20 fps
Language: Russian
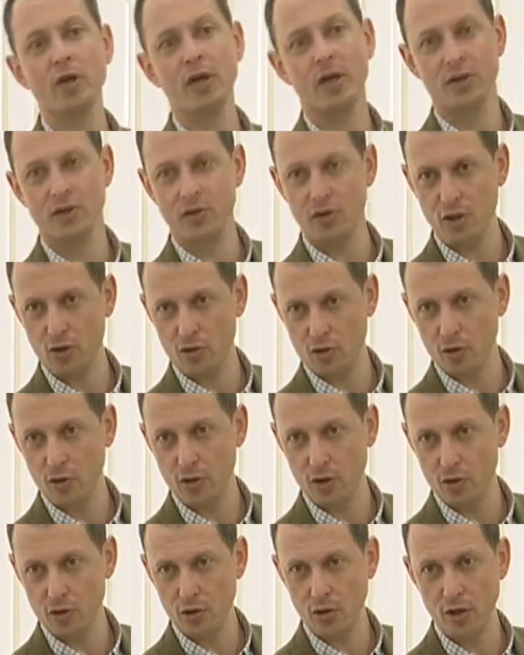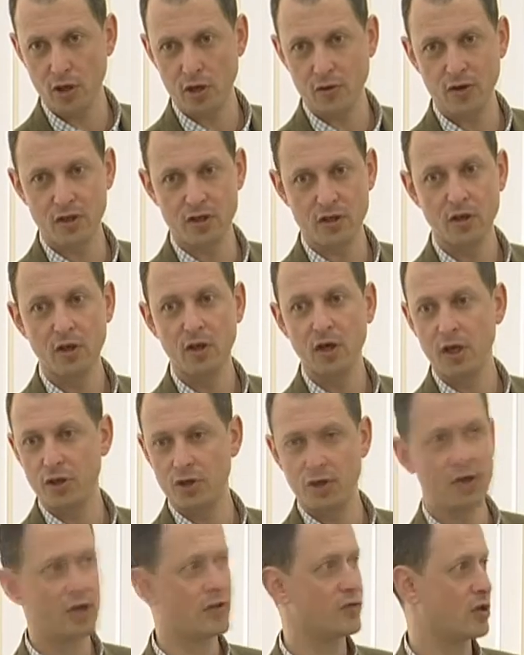или я не знаю, что-то еще, или квас
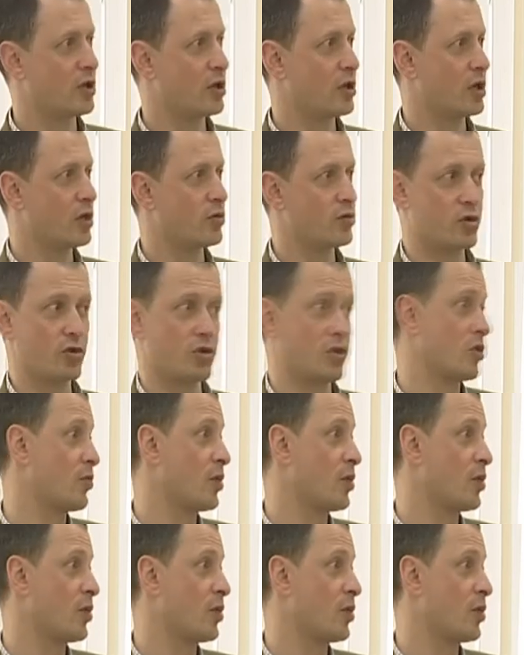Очаковский, я вам скажу,